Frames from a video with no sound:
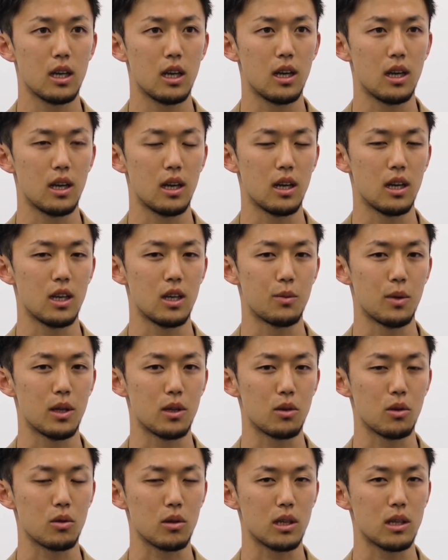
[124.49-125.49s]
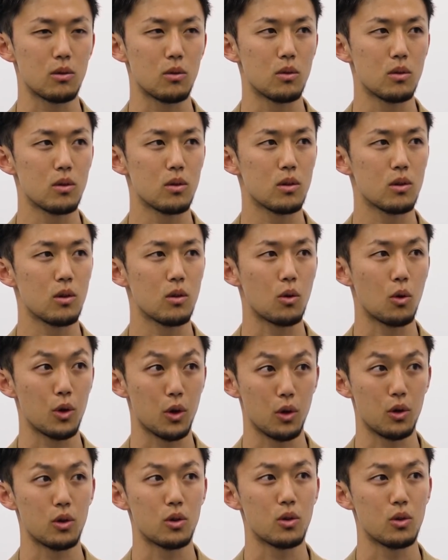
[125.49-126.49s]
えー、イベントとかのご
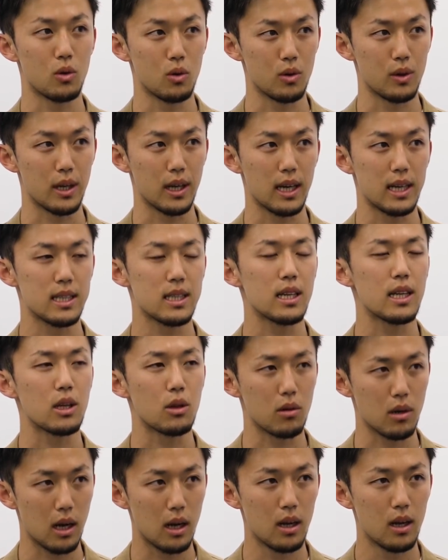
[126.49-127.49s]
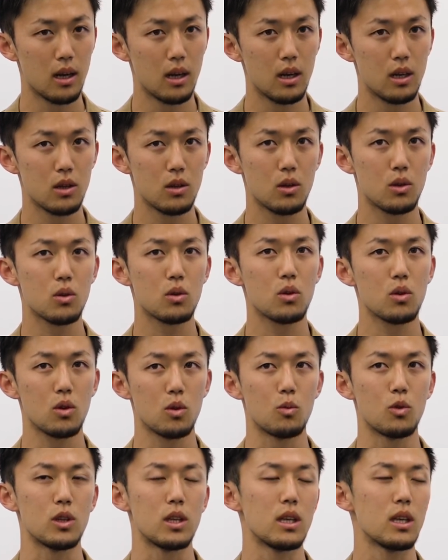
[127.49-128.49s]
協力をお願いしたりとかっていうところ
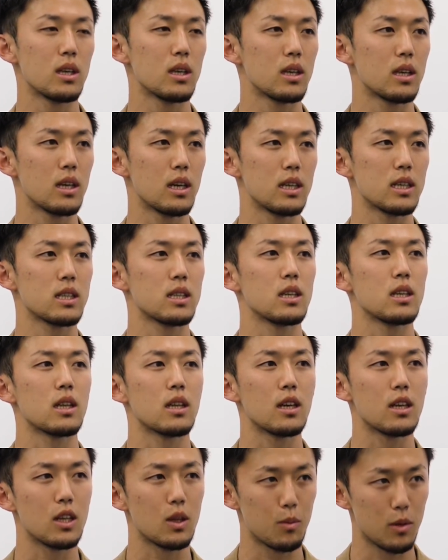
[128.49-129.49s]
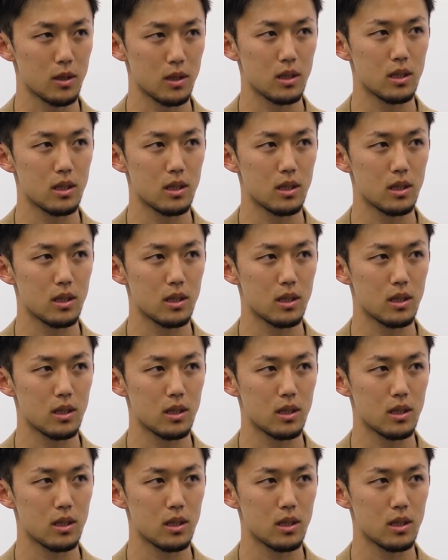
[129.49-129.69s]
を主にやらせていただいてま